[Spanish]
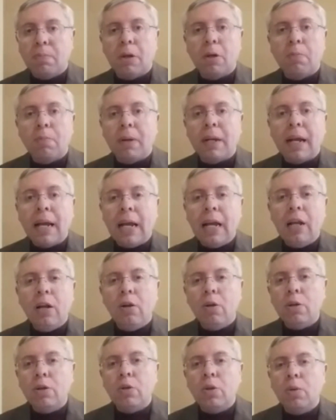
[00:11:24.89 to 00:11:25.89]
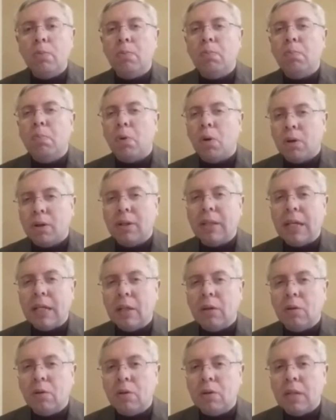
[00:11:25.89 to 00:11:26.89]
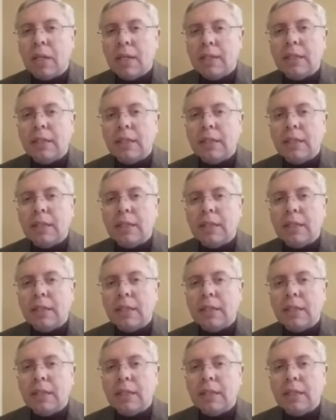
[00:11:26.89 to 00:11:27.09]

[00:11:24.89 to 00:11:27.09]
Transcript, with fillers: pero para él no son portentos,